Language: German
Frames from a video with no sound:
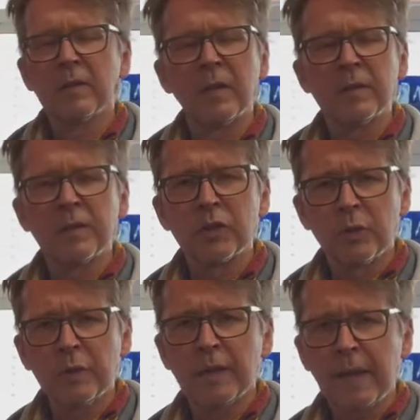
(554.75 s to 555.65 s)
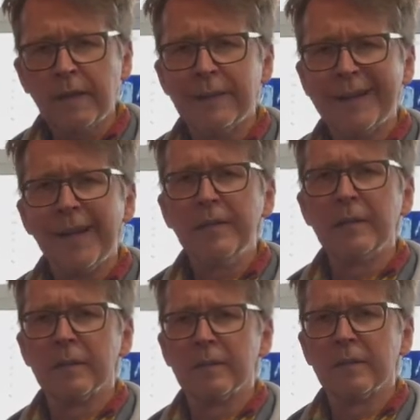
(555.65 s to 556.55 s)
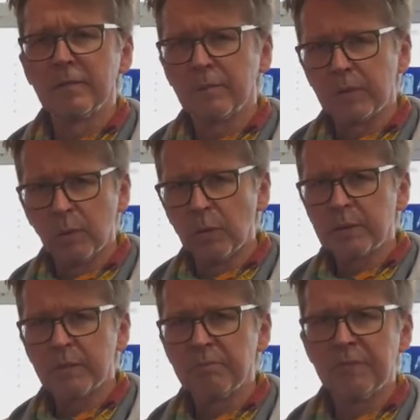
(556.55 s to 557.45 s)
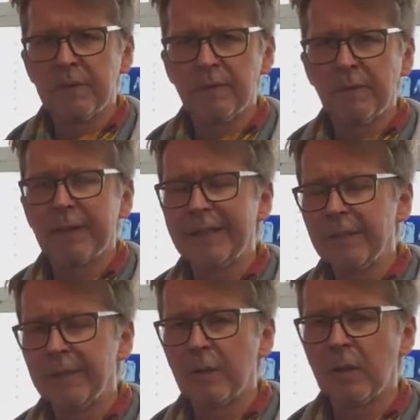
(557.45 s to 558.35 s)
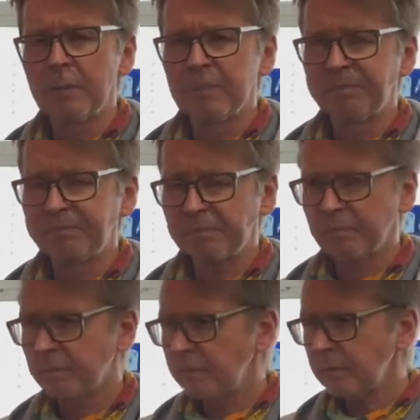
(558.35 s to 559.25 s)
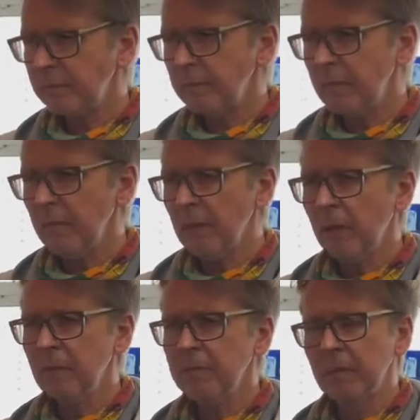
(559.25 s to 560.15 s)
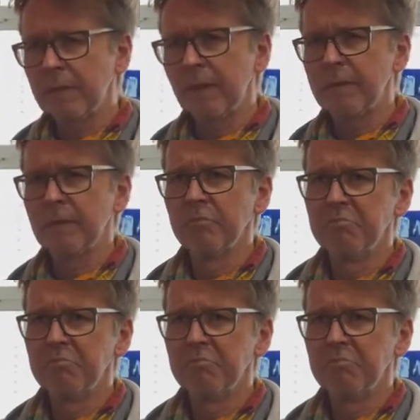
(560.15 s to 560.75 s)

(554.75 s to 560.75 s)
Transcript: noch so eine schöne, leicht erdige Note, die von der Hefe kommt. Ja, etwas